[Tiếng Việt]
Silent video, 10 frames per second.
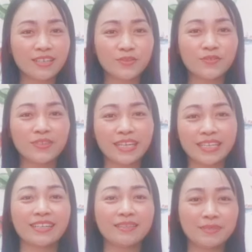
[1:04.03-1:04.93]
đủ và
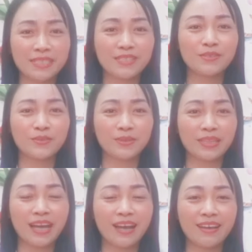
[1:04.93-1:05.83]
ngày tháng năm sinh của chúng
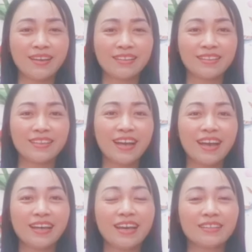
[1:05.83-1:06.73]
ta. Thứ
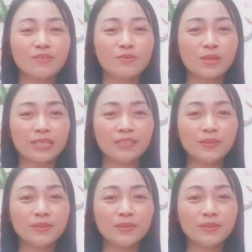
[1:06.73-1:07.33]
hai là thông qua